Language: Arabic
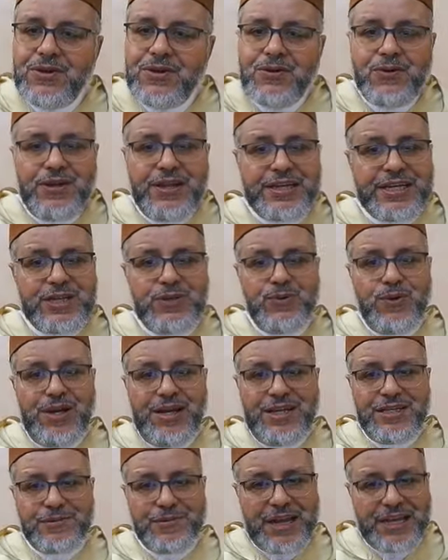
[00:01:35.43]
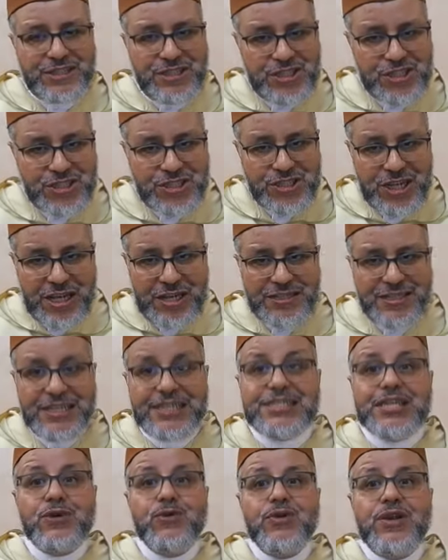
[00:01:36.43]
ولكن واحد بقى تيجتهد
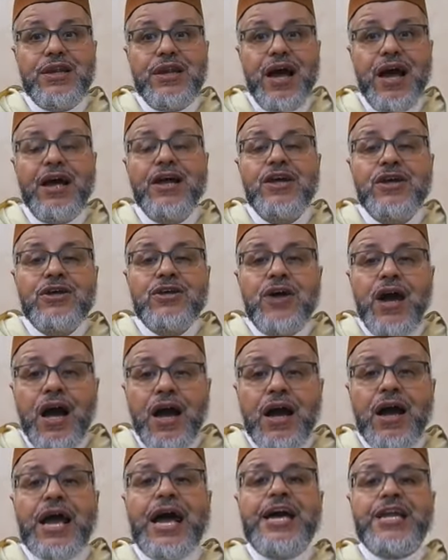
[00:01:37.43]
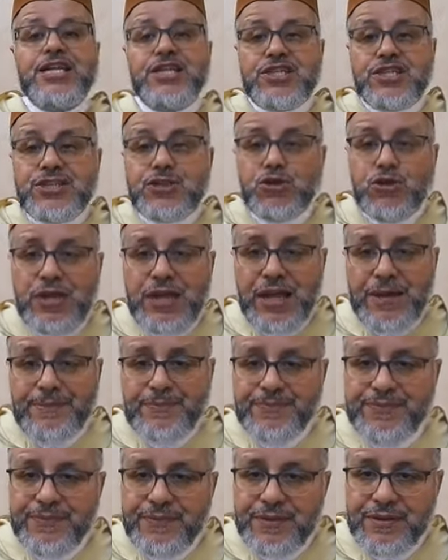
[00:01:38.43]
حتى ولا خارج السلم
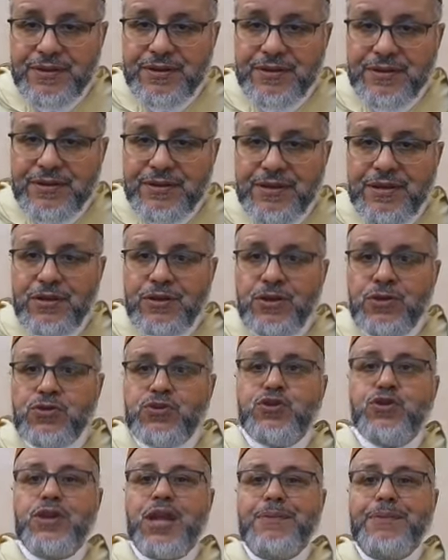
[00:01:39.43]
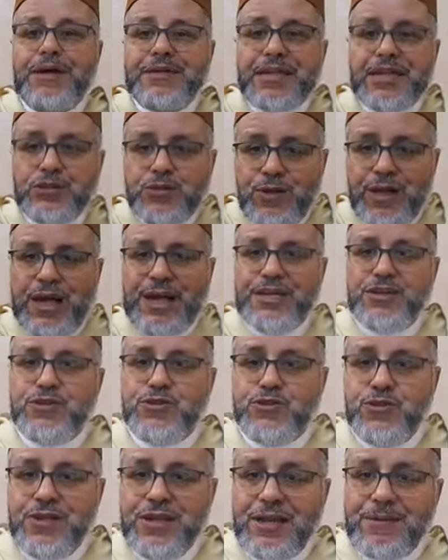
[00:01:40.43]
سلم 11 ولا خارج
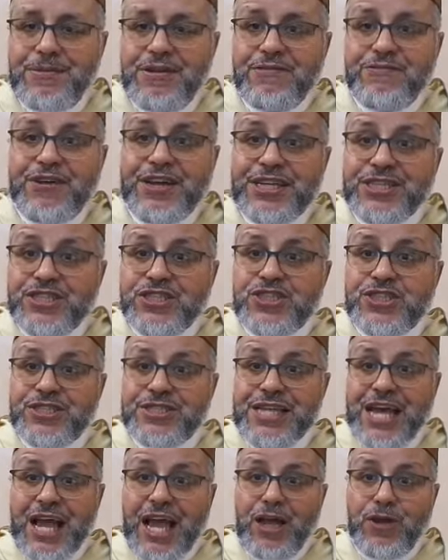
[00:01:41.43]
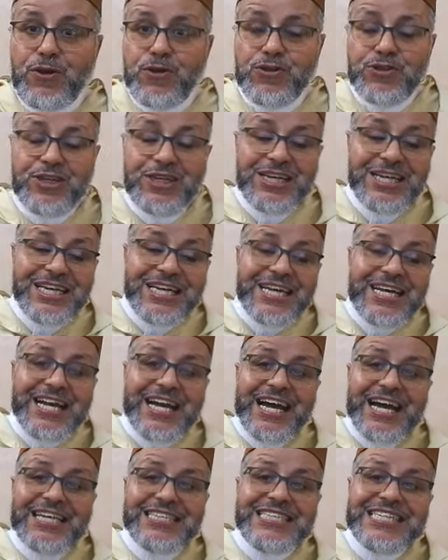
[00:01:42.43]
السلم فحيت شد التقاعد
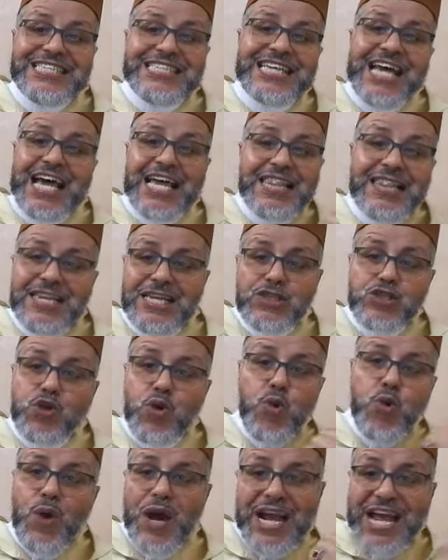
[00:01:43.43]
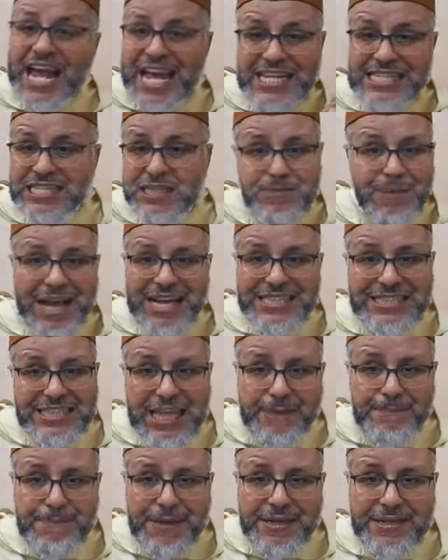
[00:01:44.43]
غادي يتخلص وهو جالس ما
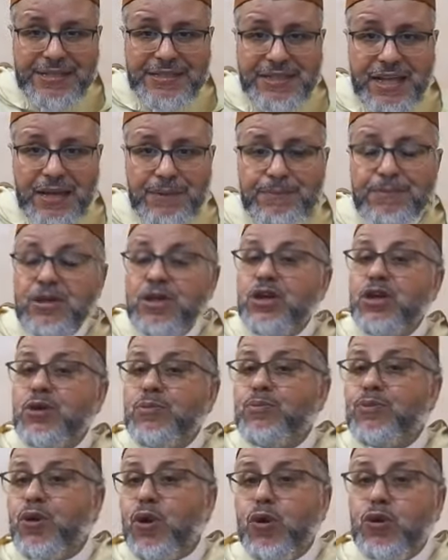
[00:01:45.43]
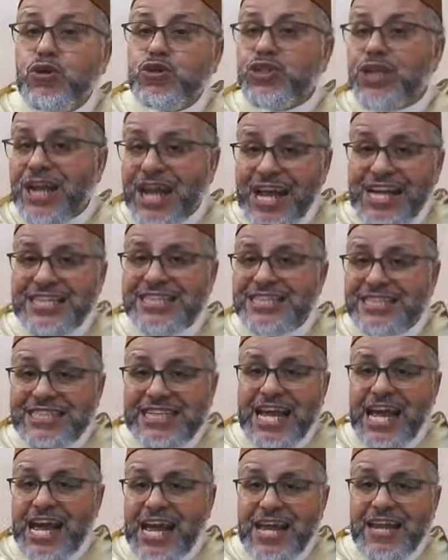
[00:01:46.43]
خدام ما ردام بالاجره
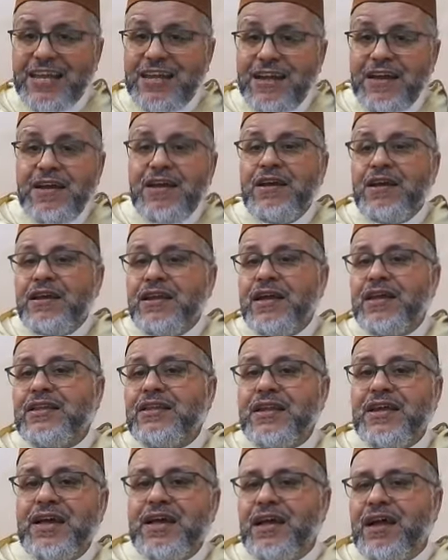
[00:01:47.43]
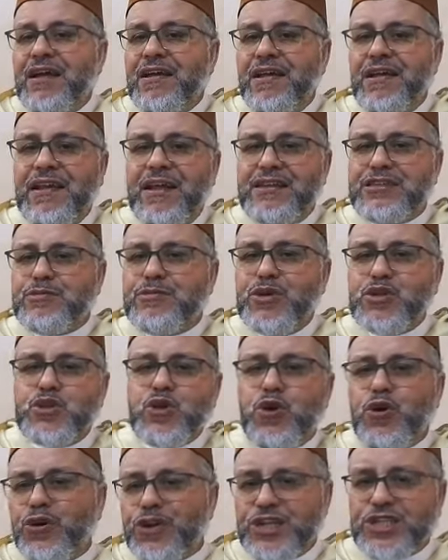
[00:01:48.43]
ديال الاسميسو
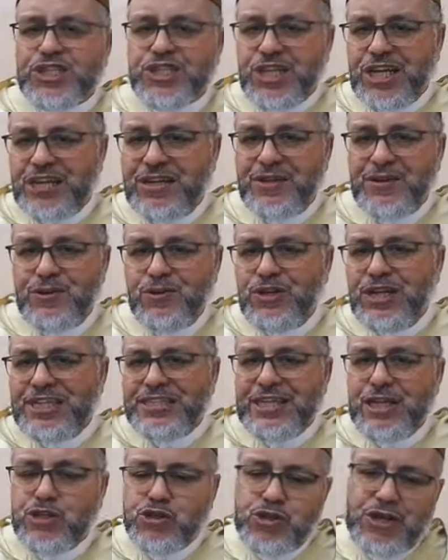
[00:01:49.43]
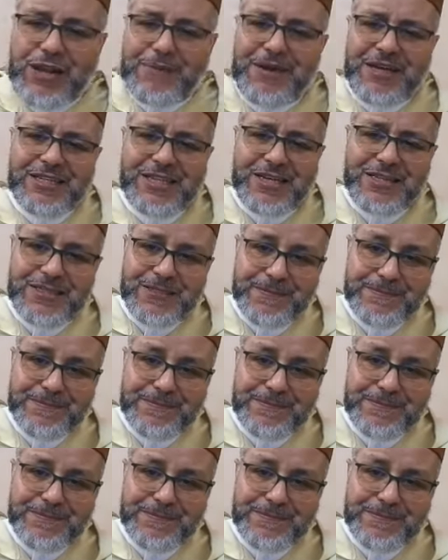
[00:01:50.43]
اوريشيل ولا ديال سلم 11